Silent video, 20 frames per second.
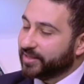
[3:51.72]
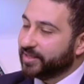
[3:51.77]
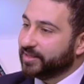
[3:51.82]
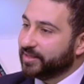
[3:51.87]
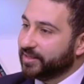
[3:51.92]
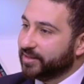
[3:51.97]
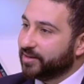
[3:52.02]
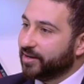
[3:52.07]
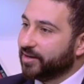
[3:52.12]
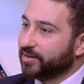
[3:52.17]

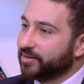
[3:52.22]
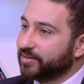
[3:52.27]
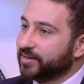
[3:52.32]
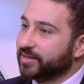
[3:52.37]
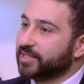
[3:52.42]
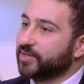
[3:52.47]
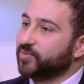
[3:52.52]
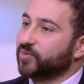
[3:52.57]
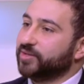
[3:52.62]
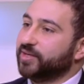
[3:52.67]
كتير حضرتك
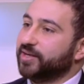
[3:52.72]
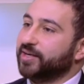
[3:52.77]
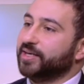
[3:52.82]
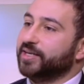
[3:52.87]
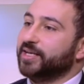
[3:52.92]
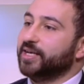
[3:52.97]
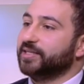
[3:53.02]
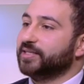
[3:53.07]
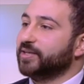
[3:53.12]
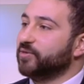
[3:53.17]
زي ما قلت لحضرتك ان
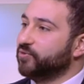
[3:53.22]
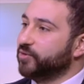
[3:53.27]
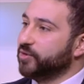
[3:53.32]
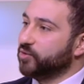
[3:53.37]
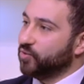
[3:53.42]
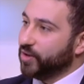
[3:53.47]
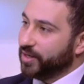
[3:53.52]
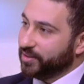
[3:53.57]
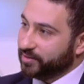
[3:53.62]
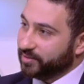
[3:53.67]
هي توفير
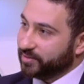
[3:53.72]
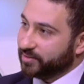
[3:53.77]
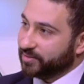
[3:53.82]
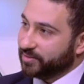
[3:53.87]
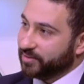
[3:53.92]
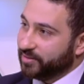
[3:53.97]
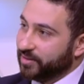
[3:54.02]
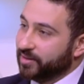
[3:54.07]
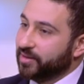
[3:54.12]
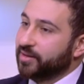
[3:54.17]
وقت
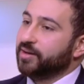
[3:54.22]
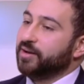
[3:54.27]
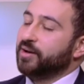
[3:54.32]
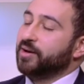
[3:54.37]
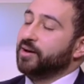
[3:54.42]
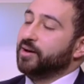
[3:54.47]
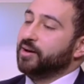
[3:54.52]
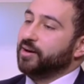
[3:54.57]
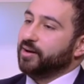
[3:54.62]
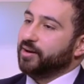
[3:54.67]

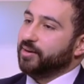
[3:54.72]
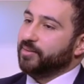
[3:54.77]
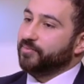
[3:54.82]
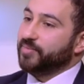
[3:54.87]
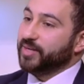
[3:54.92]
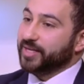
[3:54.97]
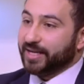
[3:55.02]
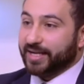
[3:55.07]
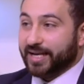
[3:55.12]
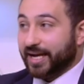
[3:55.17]

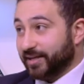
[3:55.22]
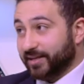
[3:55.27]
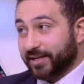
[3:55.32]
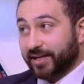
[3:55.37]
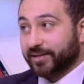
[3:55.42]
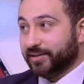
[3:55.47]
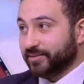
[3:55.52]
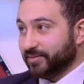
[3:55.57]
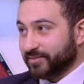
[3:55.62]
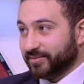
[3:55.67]
بيريحني
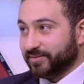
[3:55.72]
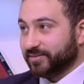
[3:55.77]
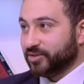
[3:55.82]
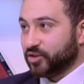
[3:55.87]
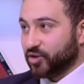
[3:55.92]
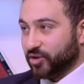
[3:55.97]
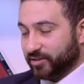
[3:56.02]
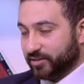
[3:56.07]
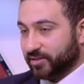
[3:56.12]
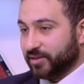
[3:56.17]
انا
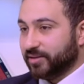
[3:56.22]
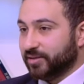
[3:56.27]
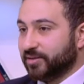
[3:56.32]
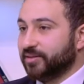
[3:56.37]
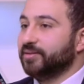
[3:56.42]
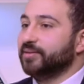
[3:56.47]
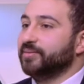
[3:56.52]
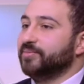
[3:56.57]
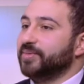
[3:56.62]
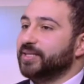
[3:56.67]
شخصيا
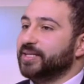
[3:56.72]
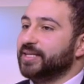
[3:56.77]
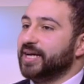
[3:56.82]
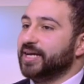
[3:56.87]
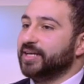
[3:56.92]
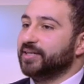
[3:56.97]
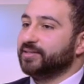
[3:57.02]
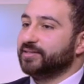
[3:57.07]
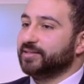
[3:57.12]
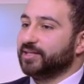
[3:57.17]
من
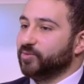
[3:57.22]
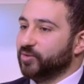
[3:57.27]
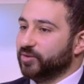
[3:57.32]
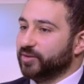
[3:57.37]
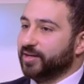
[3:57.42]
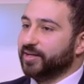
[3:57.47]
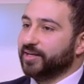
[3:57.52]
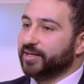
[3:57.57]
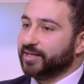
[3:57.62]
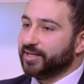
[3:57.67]
ناحيه زي ما قلت
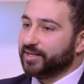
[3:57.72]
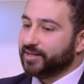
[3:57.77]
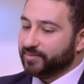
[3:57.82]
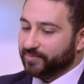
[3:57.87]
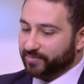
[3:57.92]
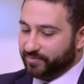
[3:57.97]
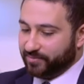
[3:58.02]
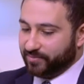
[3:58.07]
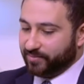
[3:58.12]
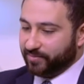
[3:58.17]
لحضرتك ان انا
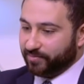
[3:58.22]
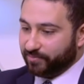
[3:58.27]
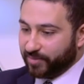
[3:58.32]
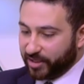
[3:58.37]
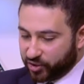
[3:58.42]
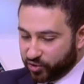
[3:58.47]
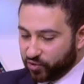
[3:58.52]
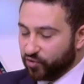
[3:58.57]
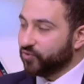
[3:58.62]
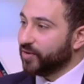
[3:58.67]

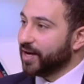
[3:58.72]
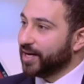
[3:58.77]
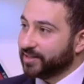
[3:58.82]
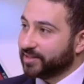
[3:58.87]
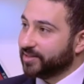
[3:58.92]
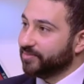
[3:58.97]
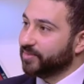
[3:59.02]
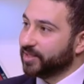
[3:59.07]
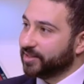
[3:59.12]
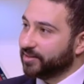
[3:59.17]
بشوف
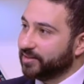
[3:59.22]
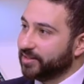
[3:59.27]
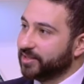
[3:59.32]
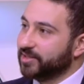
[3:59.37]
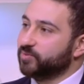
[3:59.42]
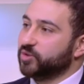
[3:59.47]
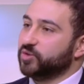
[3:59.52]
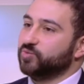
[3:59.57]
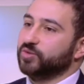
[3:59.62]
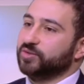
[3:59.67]
احسن بكتير
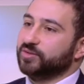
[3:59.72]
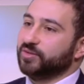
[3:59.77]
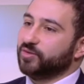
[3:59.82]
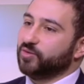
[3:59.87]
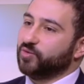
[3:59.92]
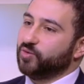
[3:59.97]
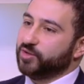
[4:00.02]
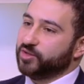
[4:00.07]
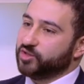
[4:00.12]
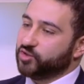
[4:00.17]
مش مضطر
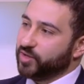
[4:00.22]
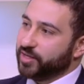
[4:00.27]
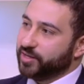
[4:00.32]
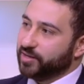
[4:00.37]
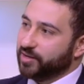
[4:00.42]
كل شويه